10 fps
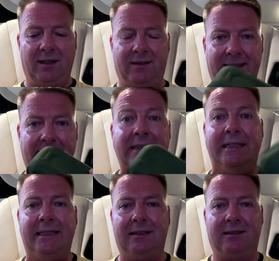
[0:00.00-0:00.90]
Es riecht
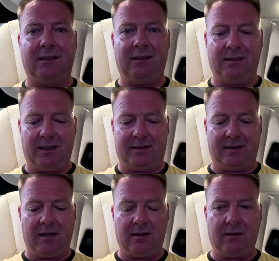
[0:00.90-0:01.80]
nicht, das kann ich direkt
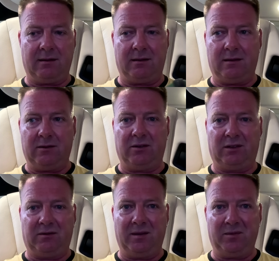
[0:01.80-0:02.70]
sagen, äh,
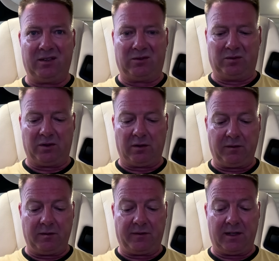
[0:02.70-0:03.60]
sonst wäre mir das sofort
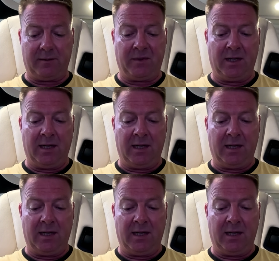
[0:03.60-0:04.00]
aufgefallen.